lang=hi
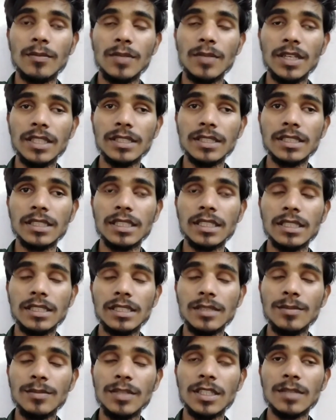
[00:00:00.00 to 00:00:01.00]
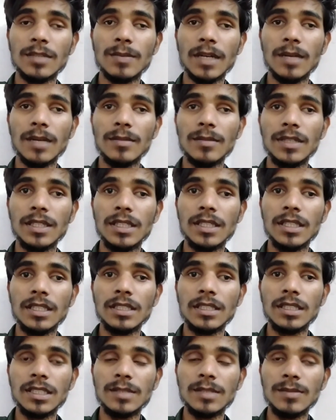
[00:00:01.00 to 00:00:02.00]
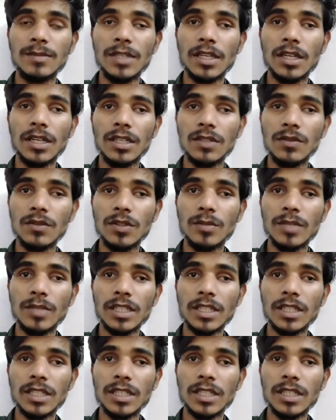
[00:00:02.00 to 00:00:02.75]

प्लेस है ऐसी प्लेटफार्म है इसमें हर कोई